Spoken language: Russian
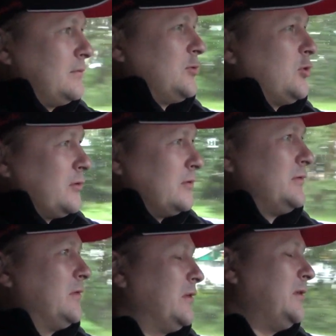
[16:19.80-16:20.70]
черного
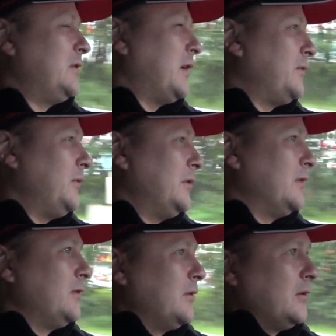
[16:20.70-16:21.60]
цвета. Давай
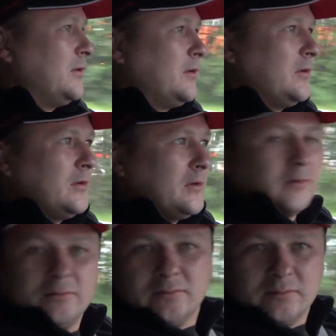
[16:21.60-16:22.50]
за едой.
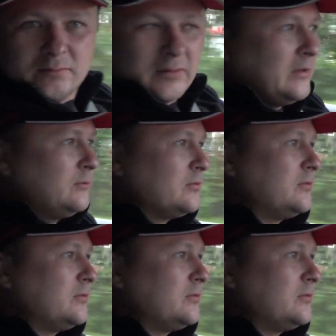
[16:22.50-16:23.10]
Наверное?